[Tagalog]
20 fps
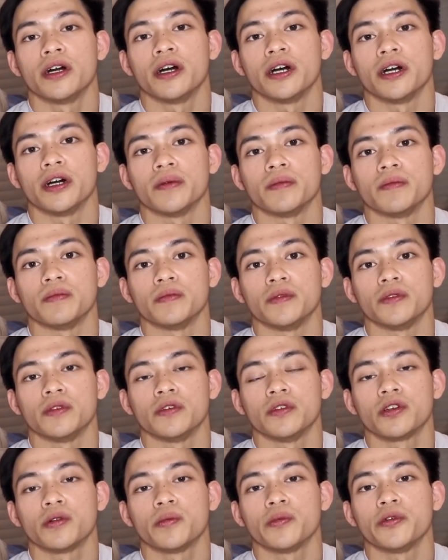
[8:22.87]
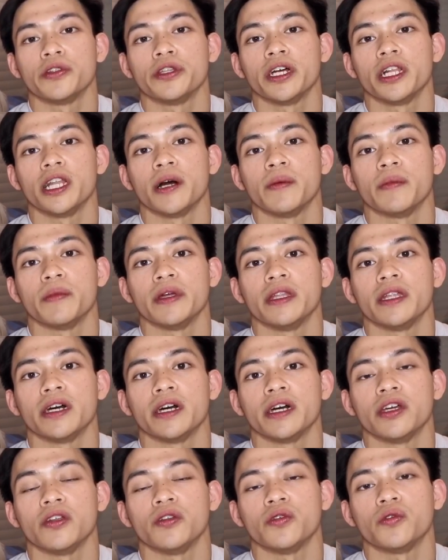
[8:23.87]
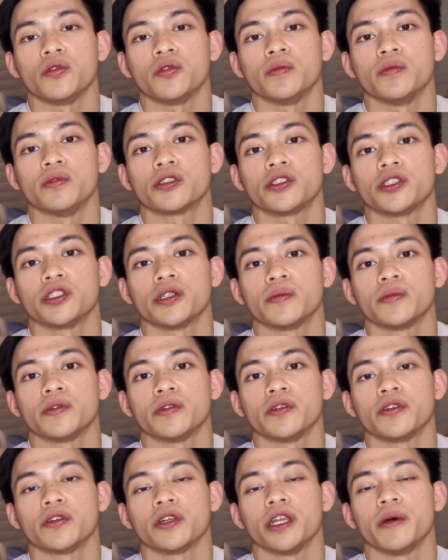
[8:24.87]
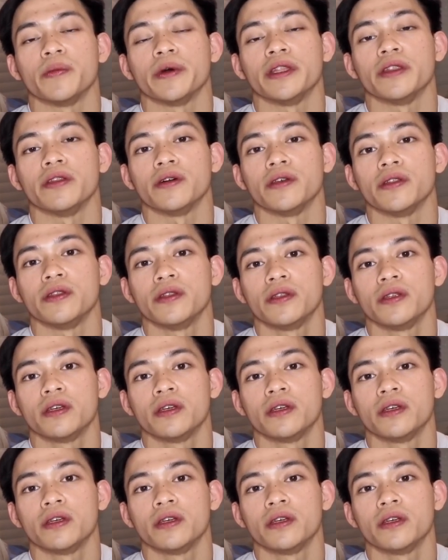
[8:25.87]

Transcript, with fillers: um, doon ko po nalaman na inuubos niya po yung laman nun.